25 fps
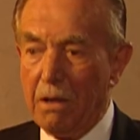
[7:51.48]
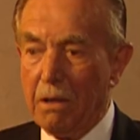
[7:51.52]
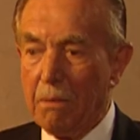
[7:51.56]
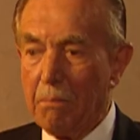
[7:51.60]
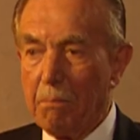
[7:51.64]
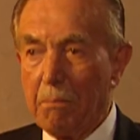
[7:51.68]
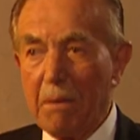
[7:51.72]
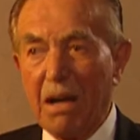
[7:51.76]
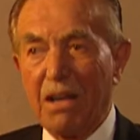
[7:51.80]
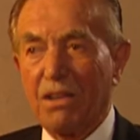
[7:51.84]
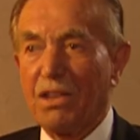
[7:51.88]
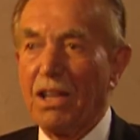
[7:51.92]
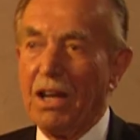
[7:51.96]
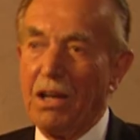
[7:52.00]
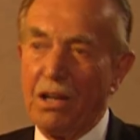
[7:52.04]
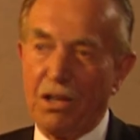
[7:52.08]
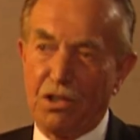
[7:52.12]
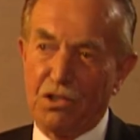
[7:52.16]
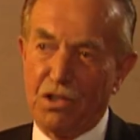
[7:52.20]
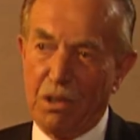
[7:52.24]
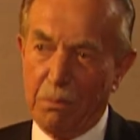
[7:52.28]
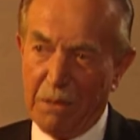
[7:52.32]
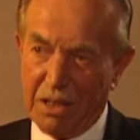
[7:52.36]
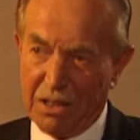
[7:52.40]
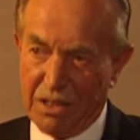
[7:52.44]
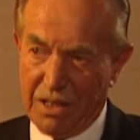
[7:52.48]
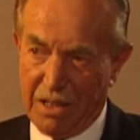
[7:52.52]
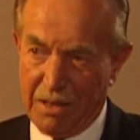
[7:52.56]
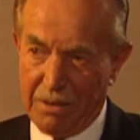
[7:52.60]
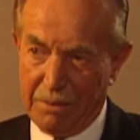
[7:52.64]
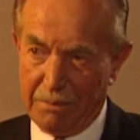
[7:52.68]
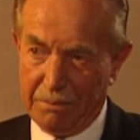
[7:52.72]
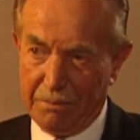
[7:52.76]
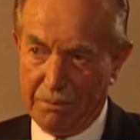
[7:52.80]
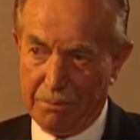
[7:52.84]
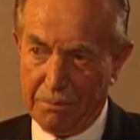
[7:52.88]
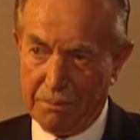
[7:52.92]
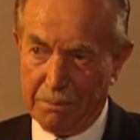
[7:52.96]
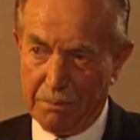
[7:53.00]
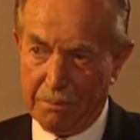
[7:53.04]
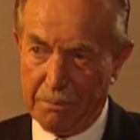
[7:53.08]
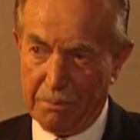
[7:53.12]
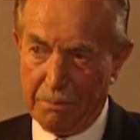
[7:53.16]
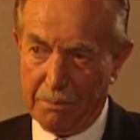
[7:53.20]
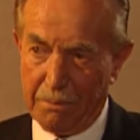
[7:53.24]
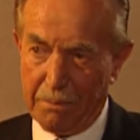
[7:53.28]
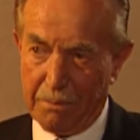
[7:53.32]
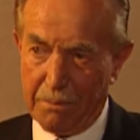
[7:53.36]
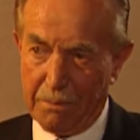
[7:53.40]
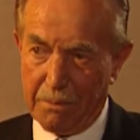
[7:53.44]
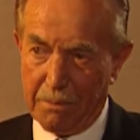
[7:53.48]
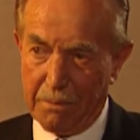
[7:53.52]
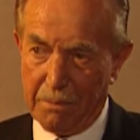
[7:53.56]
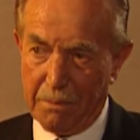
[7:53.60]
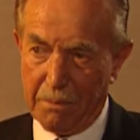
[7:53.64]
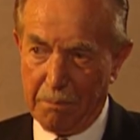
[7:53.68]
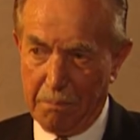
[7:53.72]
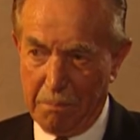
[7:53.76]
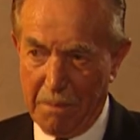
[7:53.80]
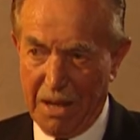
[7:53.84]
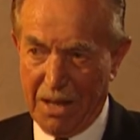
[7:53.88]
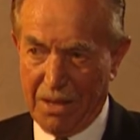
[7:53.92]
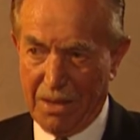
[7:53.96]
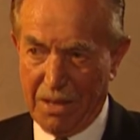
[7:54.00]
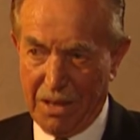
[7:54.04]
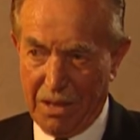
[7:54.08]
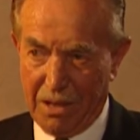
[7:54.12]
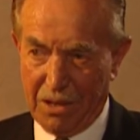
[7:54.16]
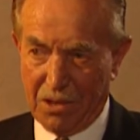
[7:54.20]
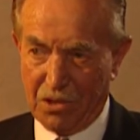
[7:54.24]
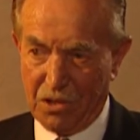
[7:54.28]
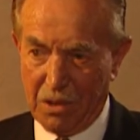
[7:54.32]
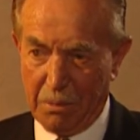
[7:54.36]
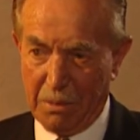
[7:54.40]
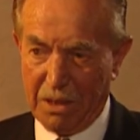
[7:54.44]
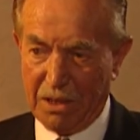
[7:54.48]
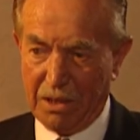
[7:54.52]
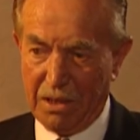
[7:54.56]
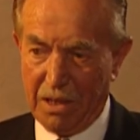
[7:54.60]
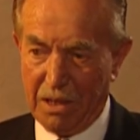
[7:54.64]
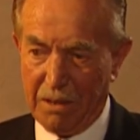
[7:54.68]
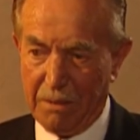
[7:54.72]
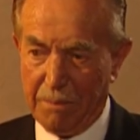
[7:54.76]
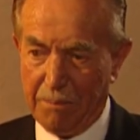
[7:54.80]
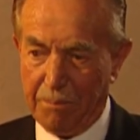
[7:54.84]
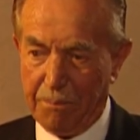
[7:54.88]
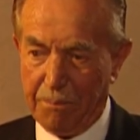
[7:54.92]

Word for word: مع ذلك صمدنا مع ذلك صمدنا